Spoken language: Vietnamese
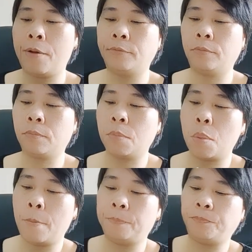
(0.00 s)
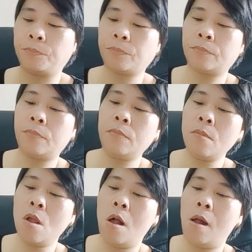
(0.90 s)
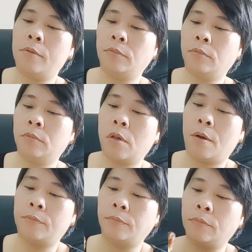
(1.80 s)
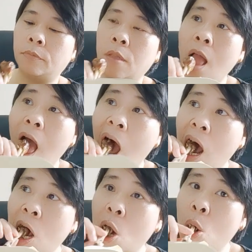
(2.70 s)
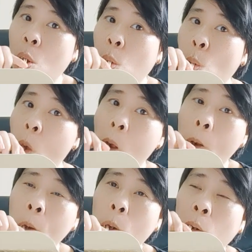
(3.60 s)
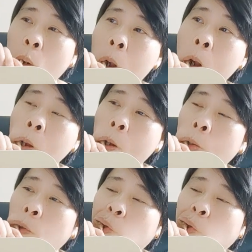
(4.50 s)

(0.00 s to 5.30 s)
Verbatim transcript: 2. Trường hợp nộp hồ sơ khai thuế theo cơ chế một cửa liên thông